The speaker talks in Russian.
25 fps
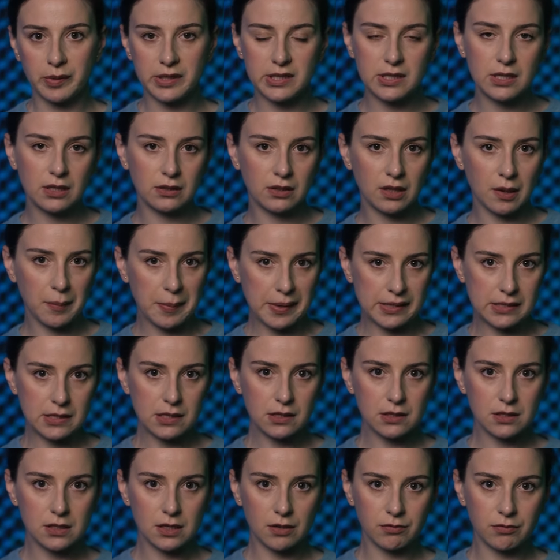Президенты и
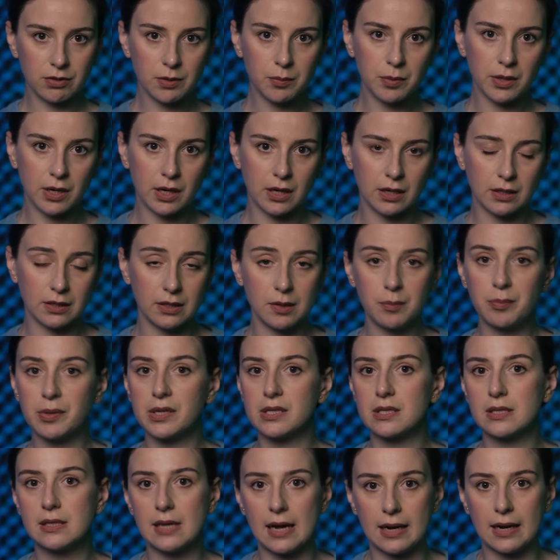оппозиция выборы не
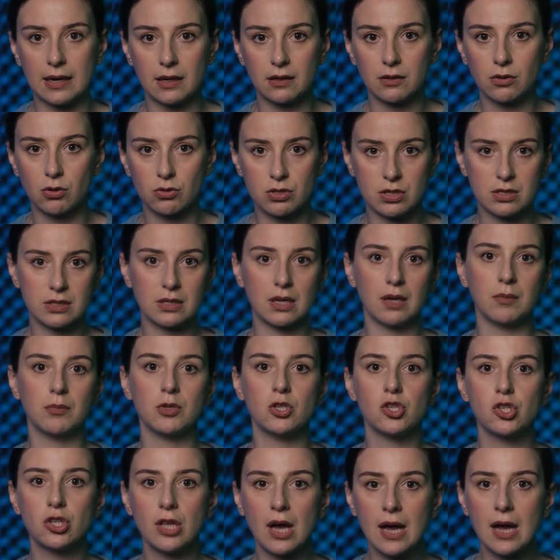признали. Грузинская
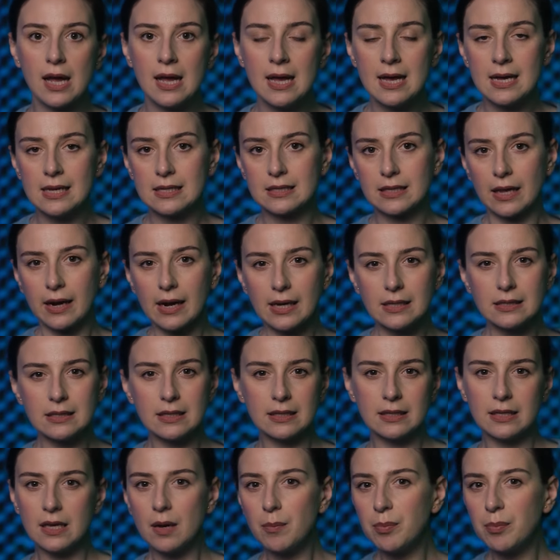мечта
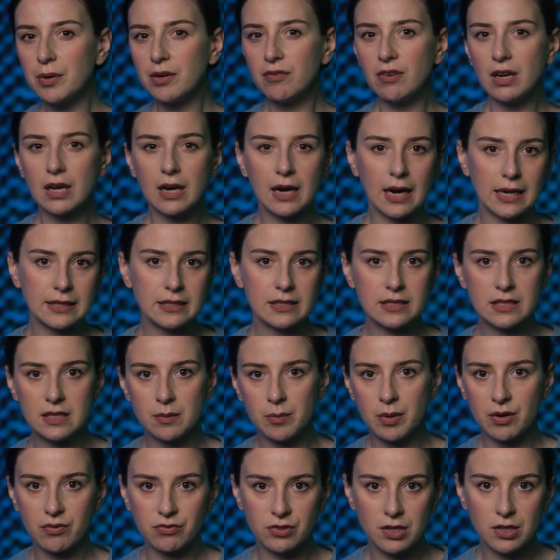старается не привлекать к
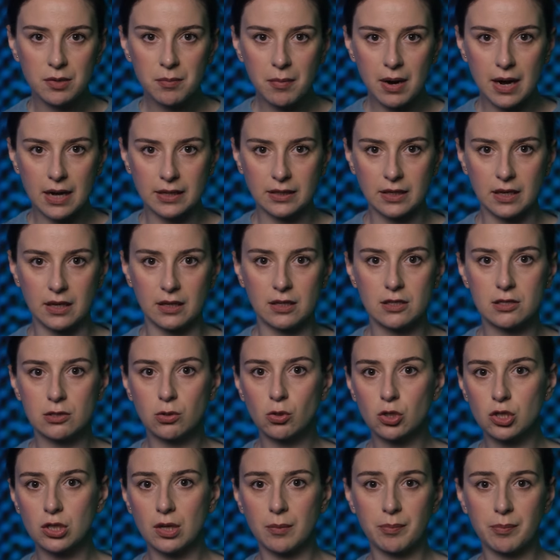себе внимания, и
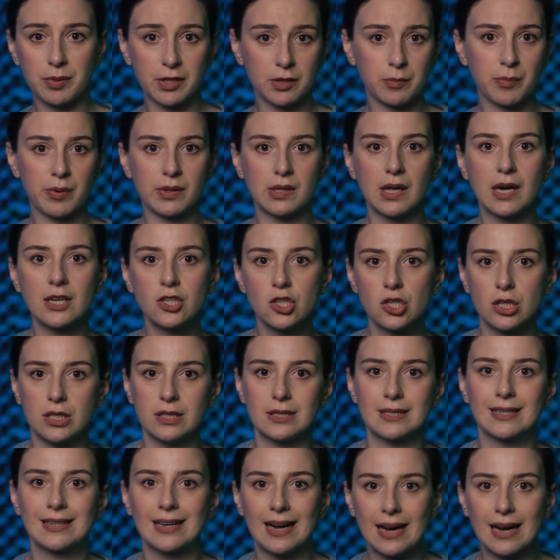сложно
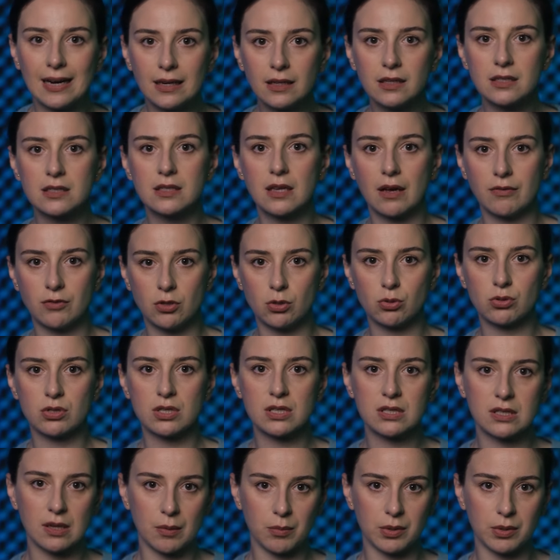предположить, как
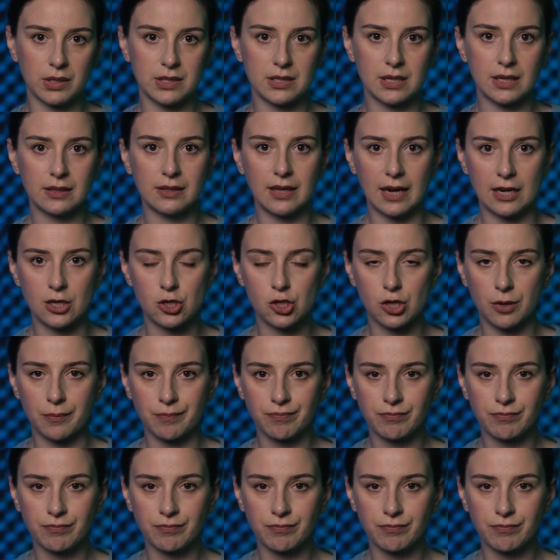разовьются события дальше.